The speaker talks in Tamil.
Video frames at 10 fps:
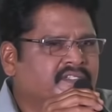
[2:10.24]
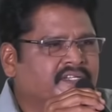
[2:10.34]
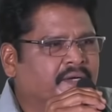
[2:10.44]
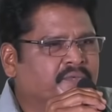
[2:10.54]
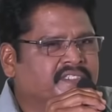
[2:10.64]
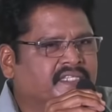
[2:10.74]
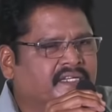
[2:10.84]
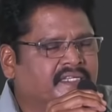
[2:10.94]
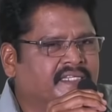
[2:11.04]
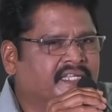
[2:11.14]
திரு கமல்
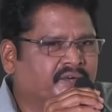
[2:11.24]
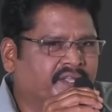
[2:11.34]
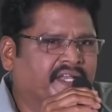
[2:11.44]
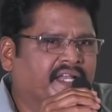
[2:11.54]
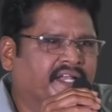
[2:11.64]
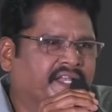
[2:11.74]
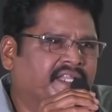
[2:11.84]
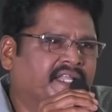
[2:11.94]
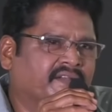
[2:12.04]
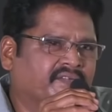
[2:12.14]
சாருக்கு என்னுடைய
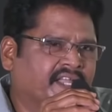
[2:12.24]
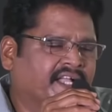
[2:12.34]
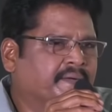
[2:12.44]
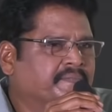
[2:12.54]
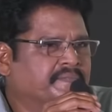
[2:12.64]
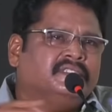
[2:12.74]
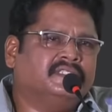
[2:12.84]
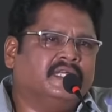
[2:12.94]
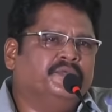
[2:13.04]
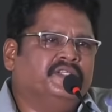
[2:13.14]
நன்றி அண்ட் வணக்கம்
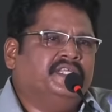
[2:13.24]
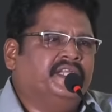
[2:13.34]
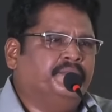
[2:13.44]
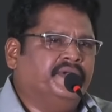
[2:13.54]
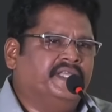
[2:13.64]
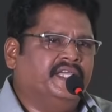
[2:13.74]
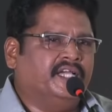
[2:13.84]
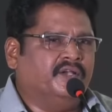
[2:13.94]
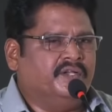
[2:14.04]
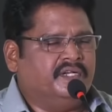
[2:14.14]
தமிழ் திரைப்பட
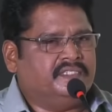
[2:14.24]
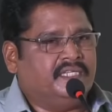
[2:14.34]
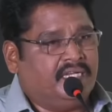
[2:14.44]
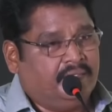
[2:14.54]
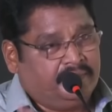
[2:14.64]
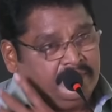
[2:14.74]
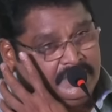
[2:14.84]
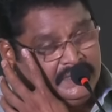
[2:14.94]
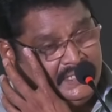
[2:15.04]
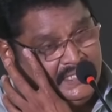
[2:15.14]
இயக்குநர்கள் சங்கம்
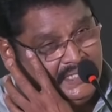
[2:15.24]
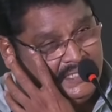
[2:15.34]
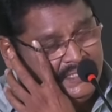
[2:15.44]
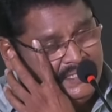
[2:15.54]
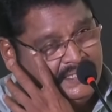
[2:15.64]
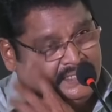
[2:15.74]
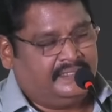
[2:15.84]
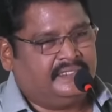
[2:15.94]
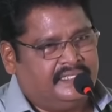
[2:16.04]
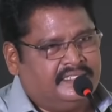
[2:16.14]
அது
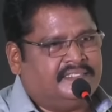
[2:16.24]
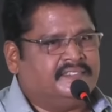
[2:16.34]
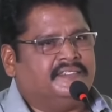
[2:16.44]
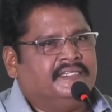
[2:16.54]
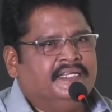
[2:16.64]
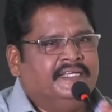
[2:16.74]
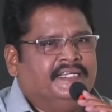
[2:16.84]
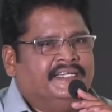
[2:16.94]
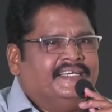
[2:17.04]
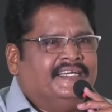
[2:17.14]
தட் இஸ்
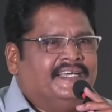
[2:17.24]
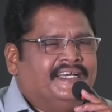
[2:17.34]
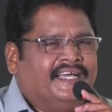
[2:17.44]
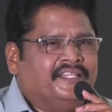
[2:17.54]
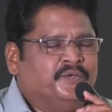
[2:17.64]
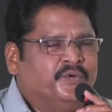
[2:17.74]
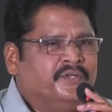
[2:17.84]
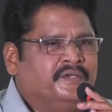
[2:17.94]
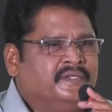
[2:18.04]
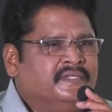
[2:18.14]
அந்த
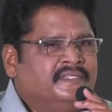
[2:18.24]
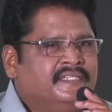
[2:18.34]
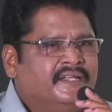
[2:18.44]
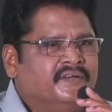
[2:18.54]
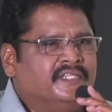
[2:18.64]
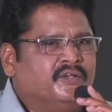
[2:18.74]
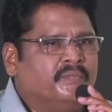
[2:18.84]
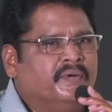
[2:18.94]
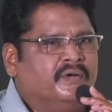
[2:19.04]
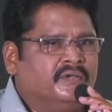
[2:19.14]
ஒரு இதில் வந்து
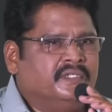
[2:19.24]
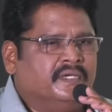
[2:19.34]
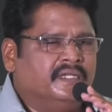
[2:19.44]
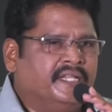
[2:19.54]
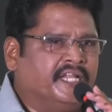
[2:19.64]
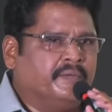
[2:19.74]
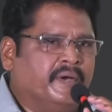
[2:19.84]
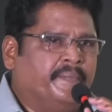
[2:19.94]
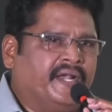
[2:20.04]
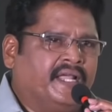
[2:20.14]
ரொம்ப கொஞ்சம்
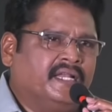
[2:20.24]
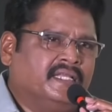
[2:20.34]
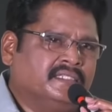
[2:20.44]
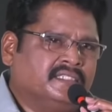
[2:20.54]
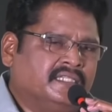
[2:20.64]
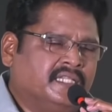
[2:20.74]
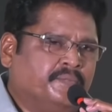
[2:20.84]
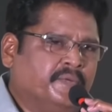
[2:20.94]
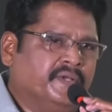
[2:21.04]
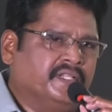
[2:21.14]
நெருக்கமாக பழகிற
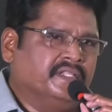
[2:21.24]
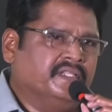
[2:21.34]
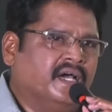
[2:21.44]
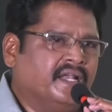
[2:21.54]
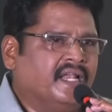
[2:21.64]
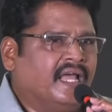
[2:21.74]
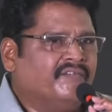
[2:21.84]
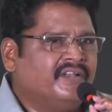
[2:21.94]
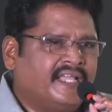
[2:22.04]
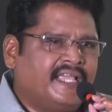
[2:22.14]
சந்தர்ப்பம் இருந்தது ஆனால்
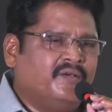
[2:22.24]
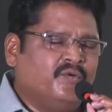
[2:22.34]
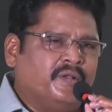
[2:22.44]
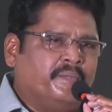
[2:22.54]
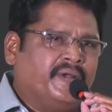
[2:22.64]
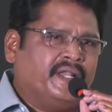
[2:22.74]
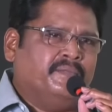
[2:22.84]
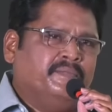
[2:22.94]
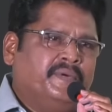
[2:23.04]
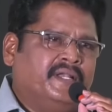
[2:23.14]
அவருக்கே ஒரு
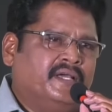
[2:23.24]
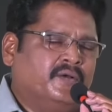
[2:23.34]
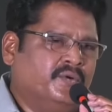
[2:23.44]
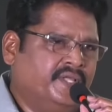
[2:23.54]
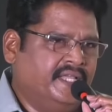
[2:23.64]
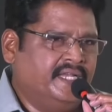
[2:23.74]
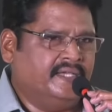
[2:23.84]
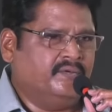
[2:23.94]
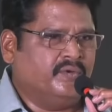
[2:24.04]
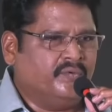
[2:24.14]
படம் பண்ணக்கூடிய
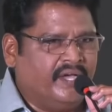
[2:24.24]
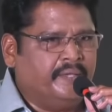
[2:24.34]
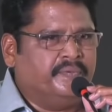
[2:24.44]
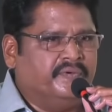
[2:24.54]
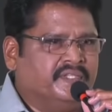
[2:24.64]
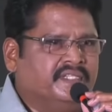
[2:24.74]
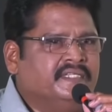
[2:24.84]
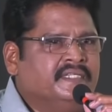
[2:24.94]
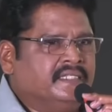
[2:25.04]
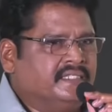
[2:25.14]
எனக்கு ஒரு வாய்ப்பு வந்து
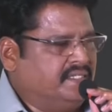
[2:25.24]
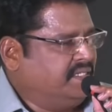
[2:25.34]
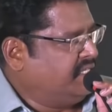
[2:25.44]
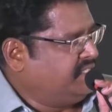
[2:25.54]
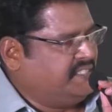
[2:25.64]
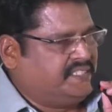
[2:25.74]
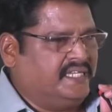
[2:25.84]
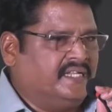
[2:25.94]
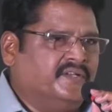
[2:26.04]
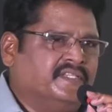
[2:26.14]
திரு ரஜினி
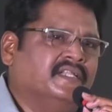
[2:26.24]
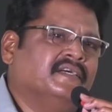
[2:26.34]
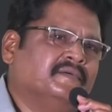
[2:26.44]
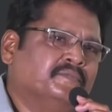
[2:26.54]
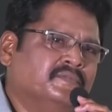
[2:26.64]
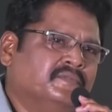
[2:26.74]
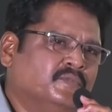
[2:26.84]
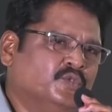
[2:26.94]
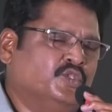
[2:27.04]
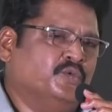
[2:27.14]
சார் அவர் தான்
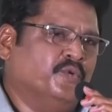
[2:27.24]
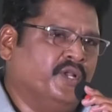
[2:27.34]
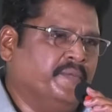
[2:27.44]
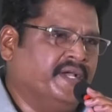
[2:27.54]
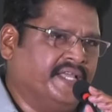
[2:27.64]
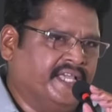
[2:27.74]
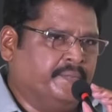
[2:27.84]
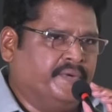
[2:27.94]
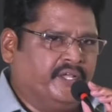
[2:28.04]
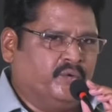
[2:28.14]
முத்து மூலிமா எனக்கு
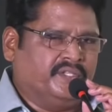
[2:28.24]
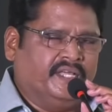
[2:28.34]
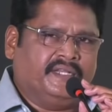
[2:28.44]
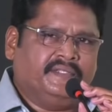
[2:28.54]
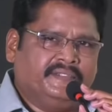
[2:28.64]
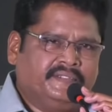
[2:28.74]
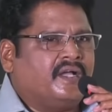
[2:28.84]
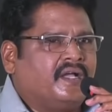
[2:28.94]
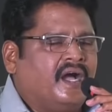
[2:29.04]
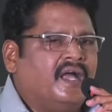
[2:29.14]
ஏற்படுத்தி கொடுத்தாரு
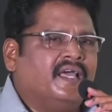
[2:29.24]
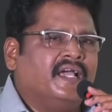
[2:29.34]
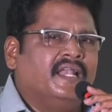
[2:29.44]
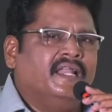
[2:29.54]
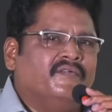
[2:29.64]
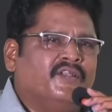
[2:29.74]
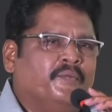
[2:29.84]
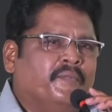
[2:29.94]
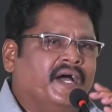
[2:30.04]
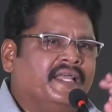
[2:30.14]
காலங்கள் எவ்வளோ
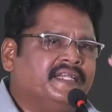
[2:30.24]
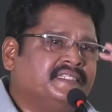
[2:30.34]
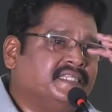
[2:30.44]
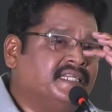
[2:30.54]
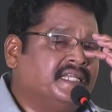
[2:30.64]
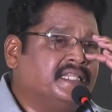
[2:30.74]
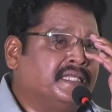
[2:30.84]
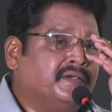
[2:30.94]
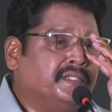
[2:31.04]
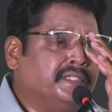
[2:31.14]

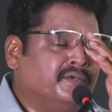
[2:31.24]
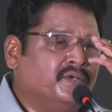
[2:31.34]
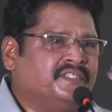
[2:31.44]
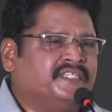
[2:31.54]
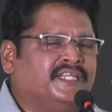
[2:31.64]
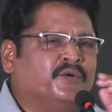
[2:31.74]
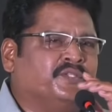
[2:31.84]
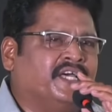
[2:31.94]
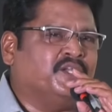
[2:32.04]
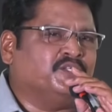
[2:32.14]
மாறிடுச்சுன்றதுக்கு வந்து ஒரு சின்ன
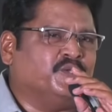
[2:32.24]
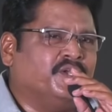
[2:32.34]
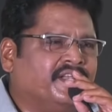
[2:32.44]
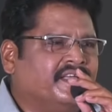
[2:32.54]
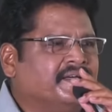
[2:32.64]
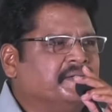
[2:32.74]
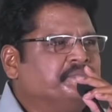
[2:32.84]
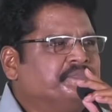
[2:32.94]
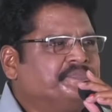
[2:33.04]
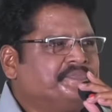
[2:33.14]
உதாரணம் சொல்லணும்னா
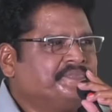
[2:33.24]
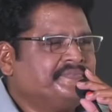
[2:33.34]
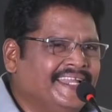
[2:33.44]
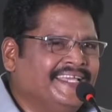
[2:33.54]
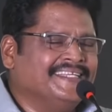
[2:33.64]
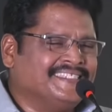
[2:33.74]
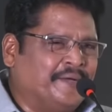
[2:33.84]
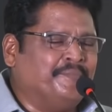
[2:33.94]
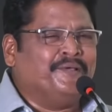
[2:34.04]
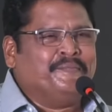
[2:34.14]
எனக்கு
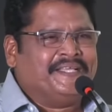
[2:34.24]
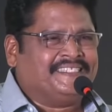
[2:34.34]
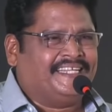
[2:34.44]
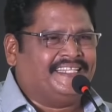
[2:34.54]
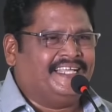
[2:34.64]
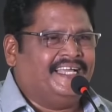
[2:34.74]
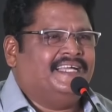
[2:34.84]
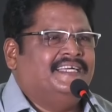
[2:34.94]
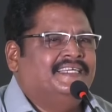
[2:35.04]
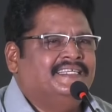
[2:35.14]
சம்பளம்
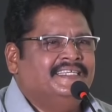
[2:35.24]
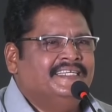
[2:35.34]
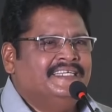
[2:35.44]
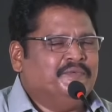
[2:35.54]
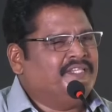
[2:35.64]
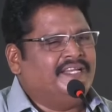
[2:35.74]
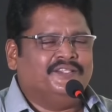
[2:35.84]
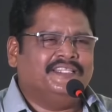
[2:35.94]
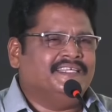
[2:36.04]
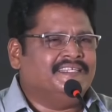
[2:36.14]
பேசுகிறதுக்காக
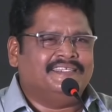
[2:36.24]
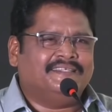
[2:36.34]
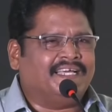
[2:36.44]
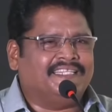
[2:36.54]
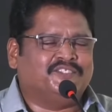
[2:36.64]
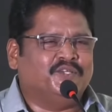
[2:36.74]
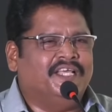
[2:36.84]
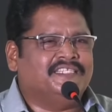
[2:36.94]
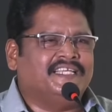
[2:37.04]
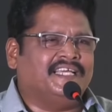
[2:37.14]
முதல்ல வந்து கதை
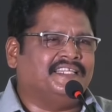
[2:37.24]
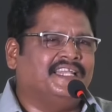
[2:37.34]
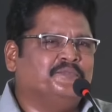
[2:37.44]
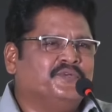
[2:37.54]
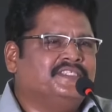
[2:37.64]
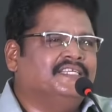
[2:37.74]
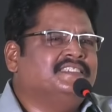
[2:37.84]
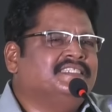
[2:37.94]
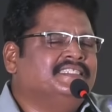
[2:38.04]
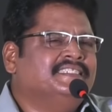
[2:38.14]
சொல்லியாச்சு கதையெல்லாம்
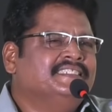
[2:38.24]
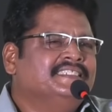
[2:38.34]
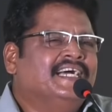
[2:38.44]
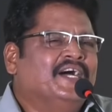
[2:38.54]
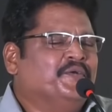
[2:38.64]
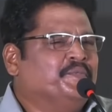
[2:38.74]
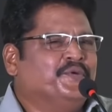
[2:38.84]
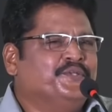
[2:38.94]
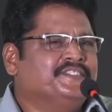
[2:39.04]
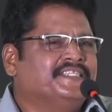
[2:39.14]
பிடிச்சாச்சு அவர்
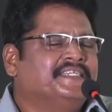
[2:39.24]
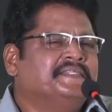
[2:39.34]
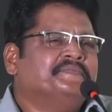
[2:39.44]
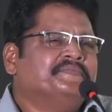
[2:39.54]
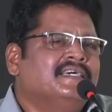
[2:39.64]
ப்ரொடியூசர்